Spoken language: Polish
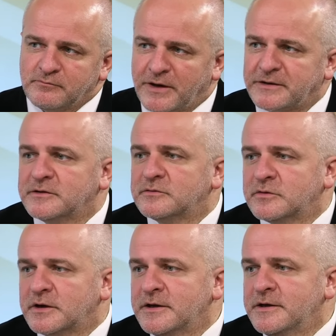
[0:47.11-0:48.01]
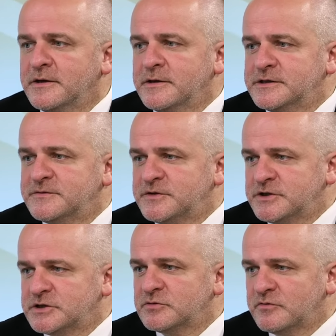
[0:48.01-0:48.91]
partie, które
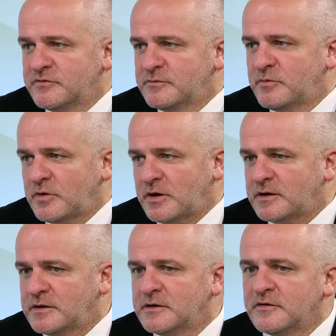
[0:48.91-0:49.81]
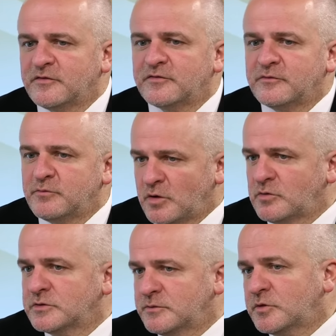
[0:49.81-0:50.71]
zwyciężyły w wyborach w
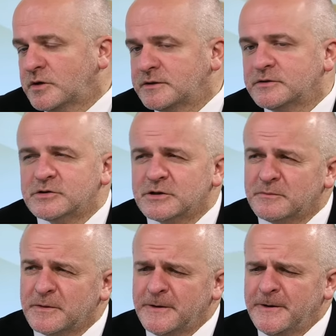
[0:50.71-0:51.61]
bloku demokratycznym,